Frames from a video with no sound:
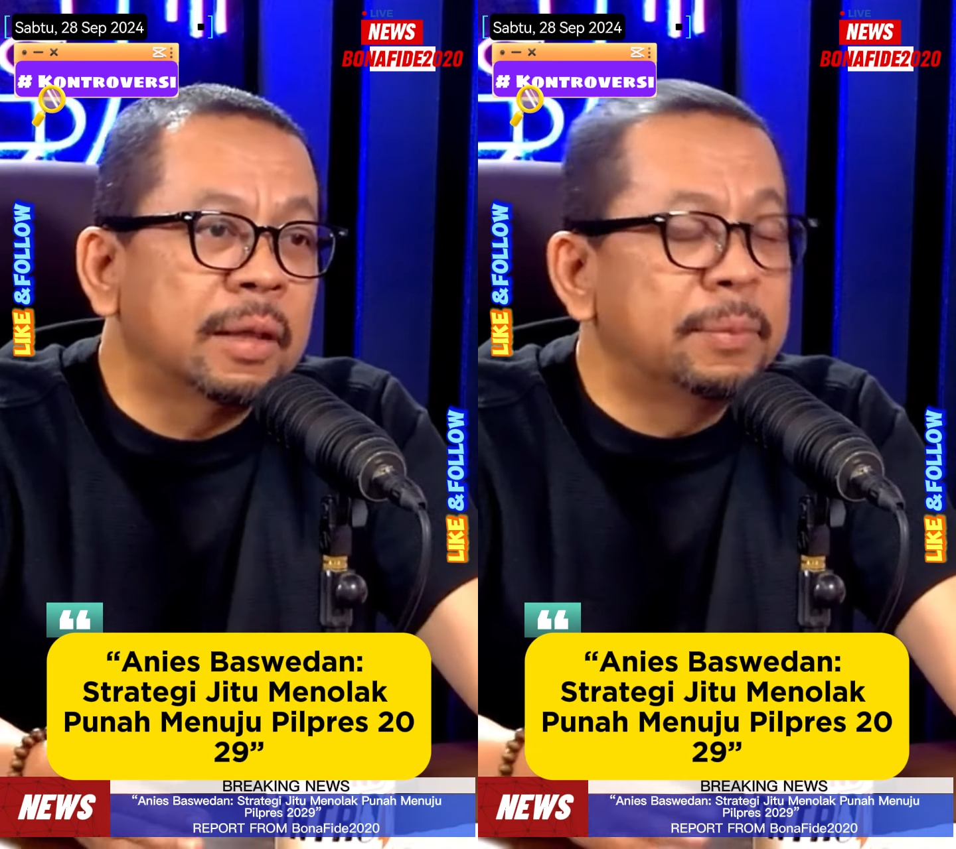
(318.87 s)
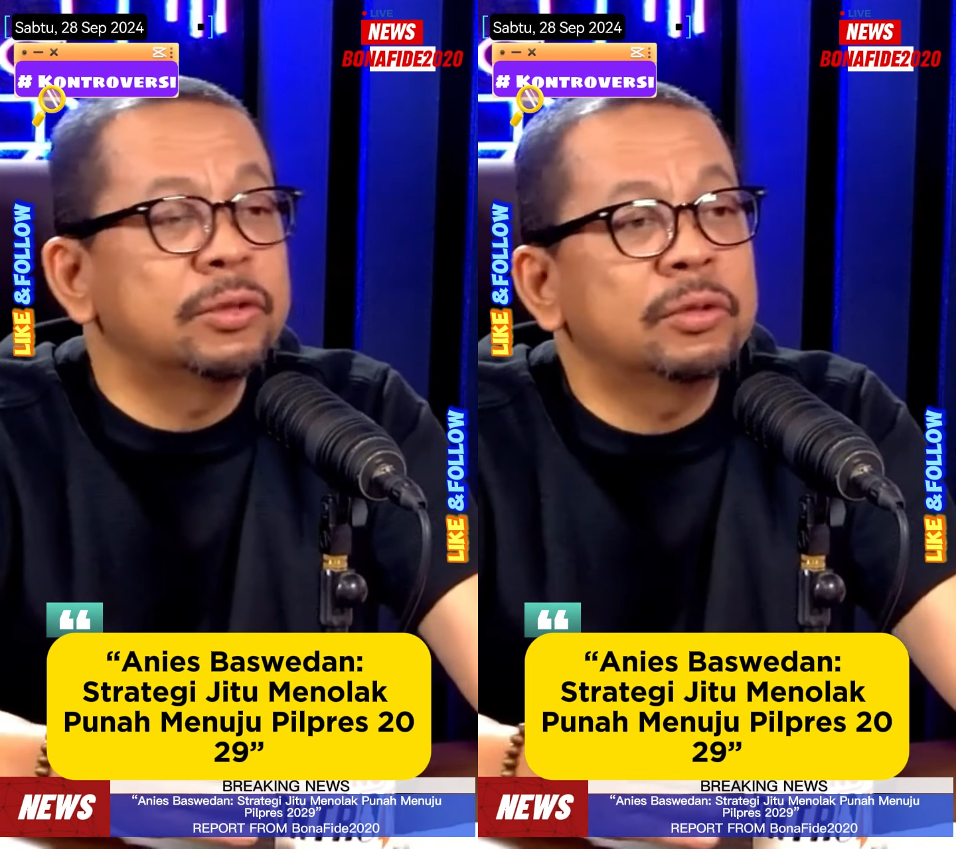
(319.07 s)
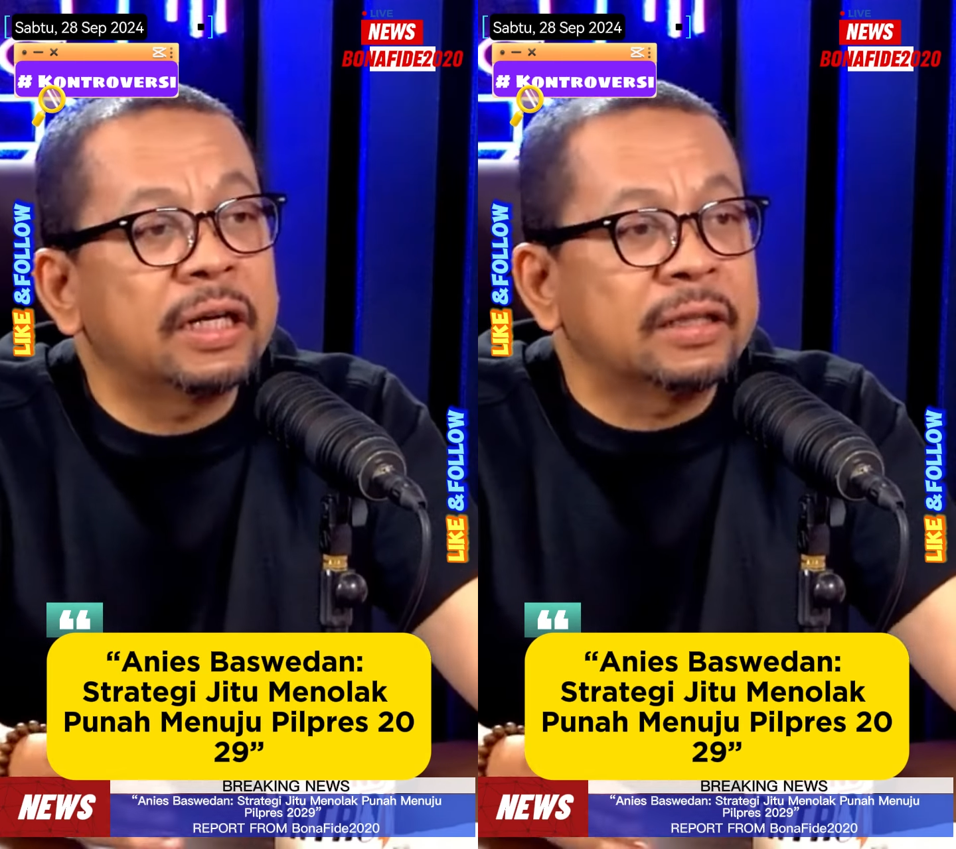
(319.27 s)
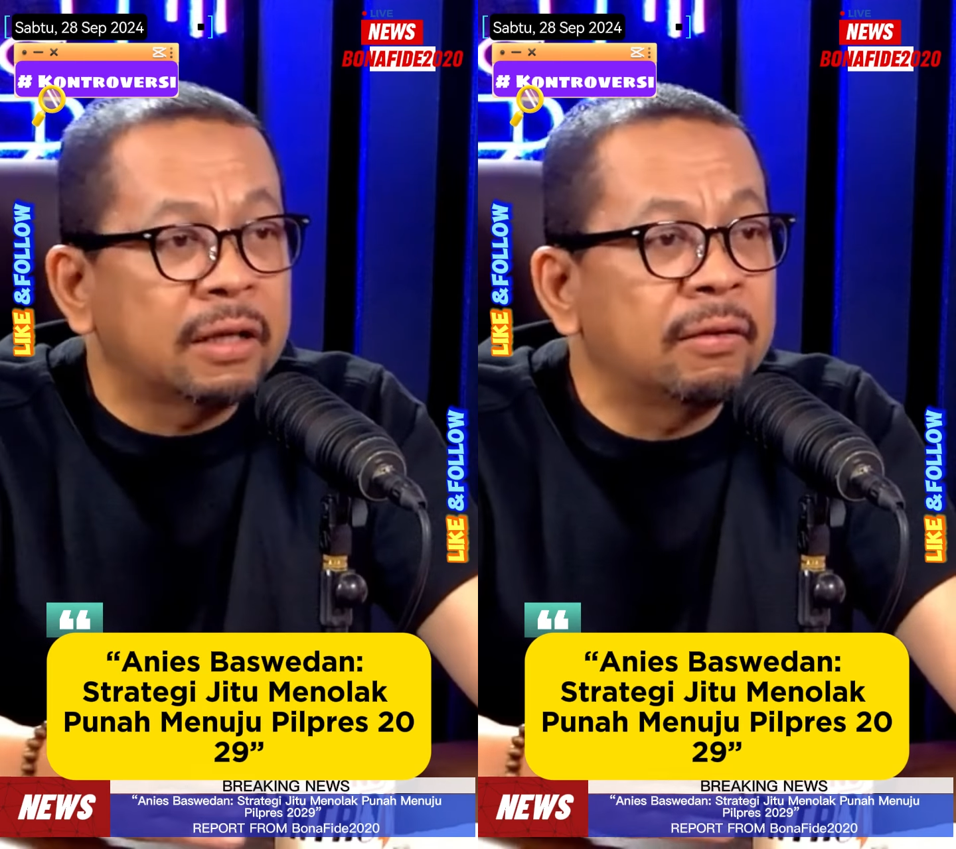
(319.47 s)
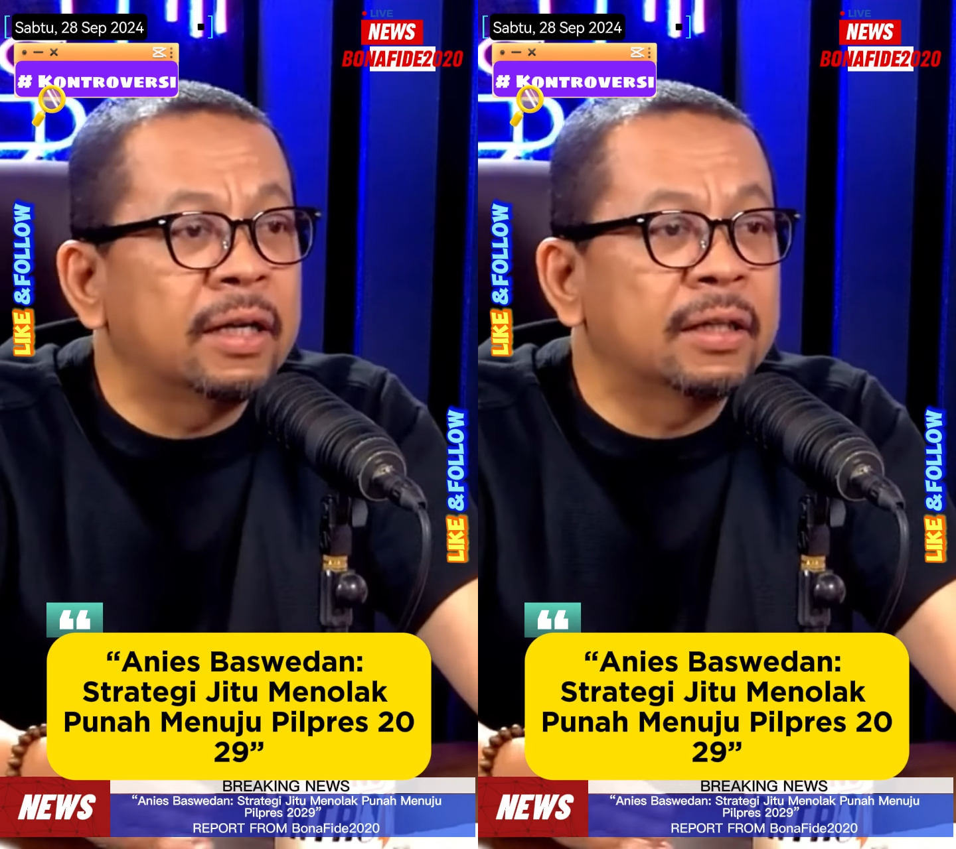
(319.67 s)
Habis itu dia
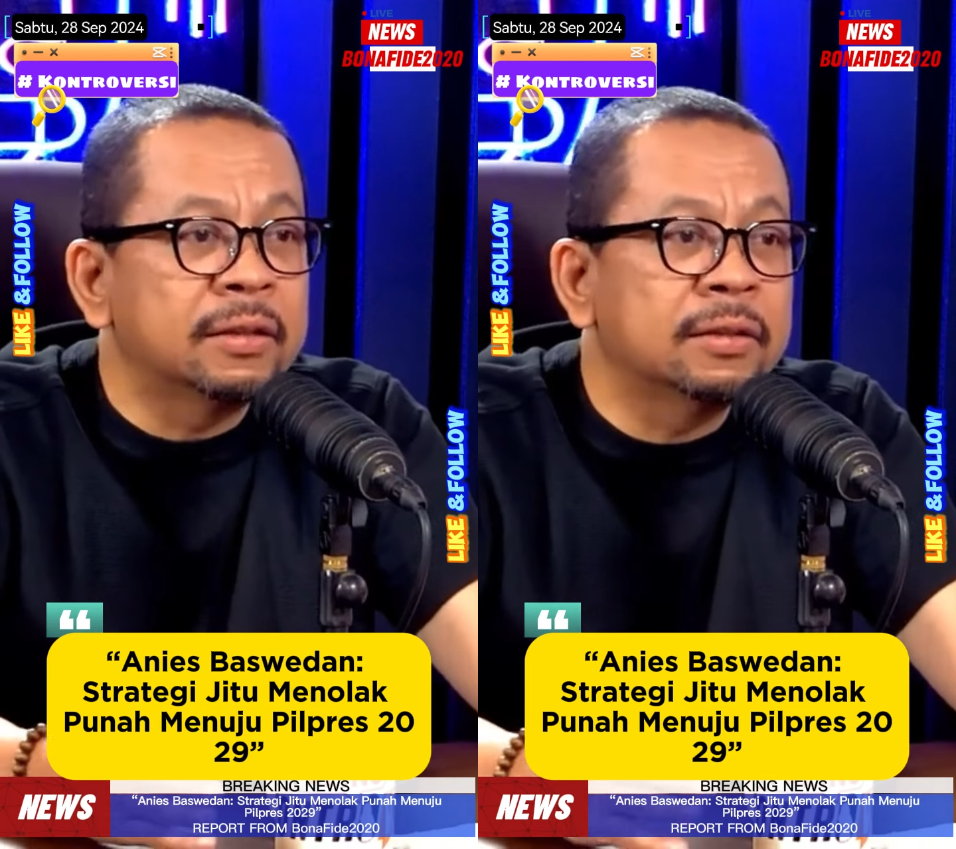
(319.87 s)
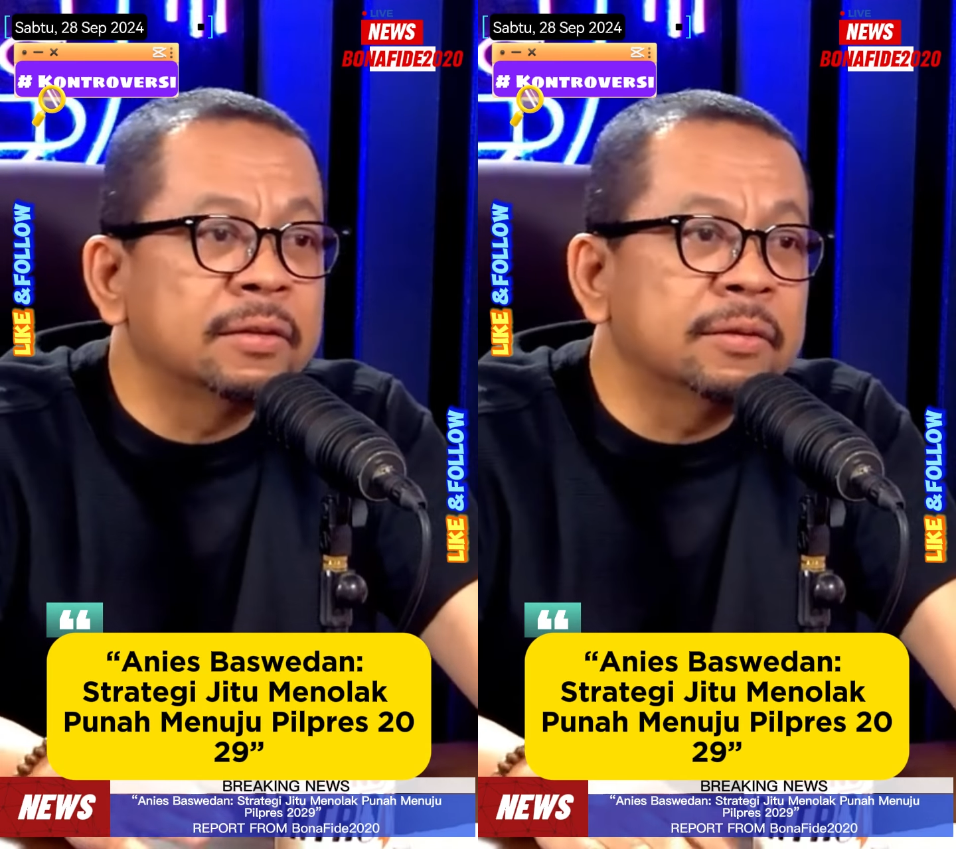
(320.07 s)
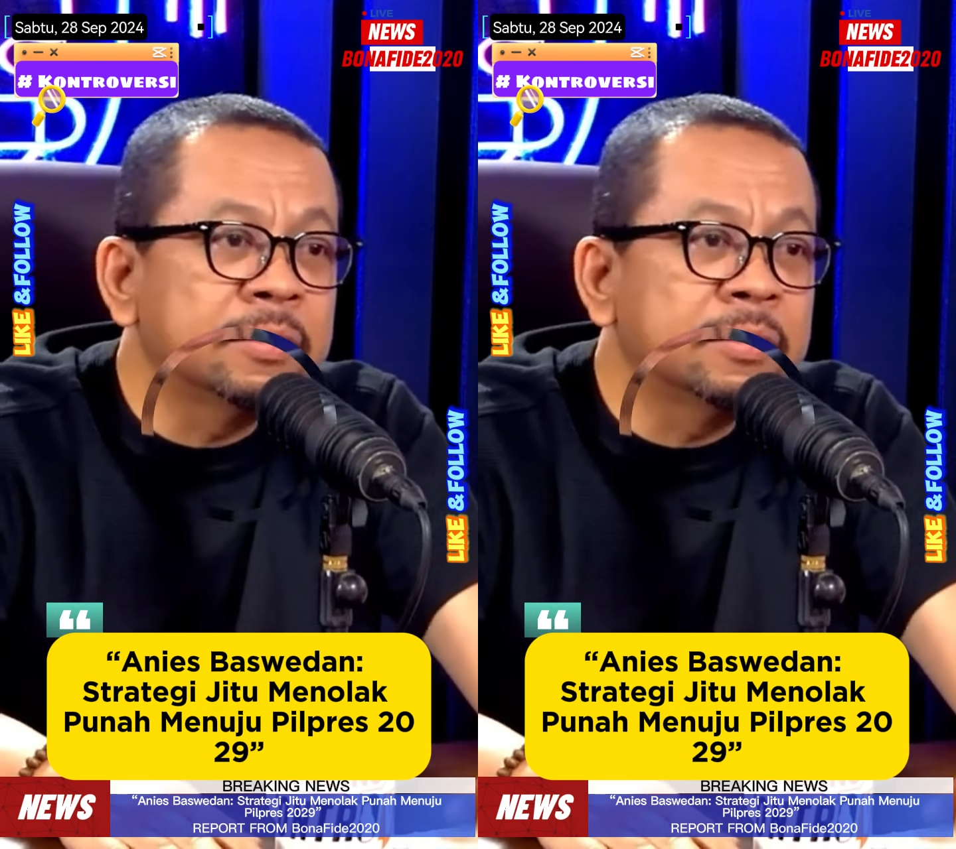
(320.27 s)
ketawa gitu.